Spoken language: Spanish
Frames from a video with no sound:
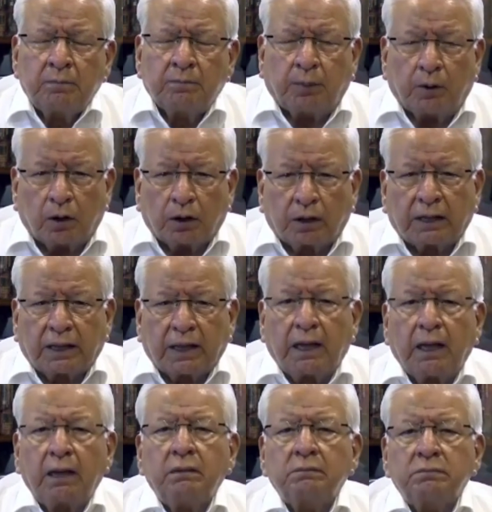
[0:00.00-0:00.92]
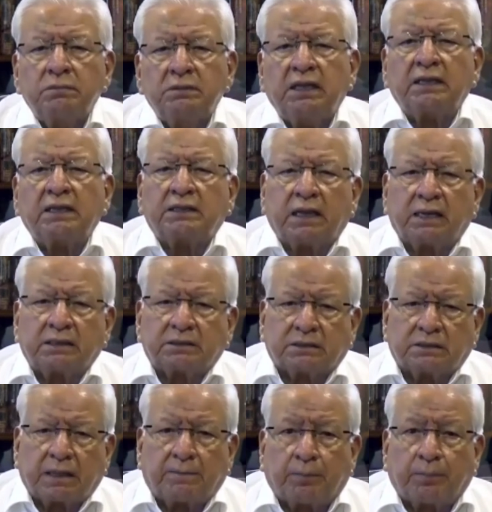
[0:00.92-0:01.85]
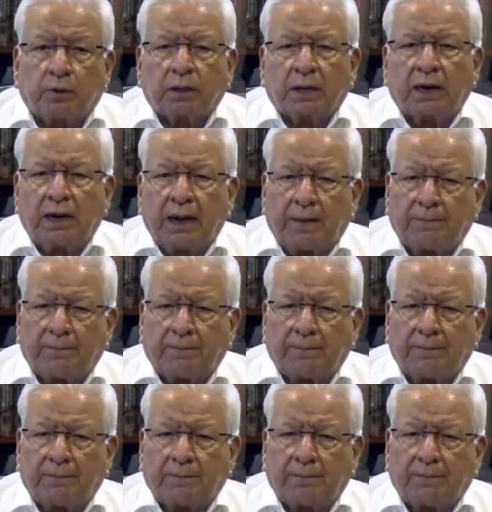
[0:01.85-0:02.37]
porque detesta, porque le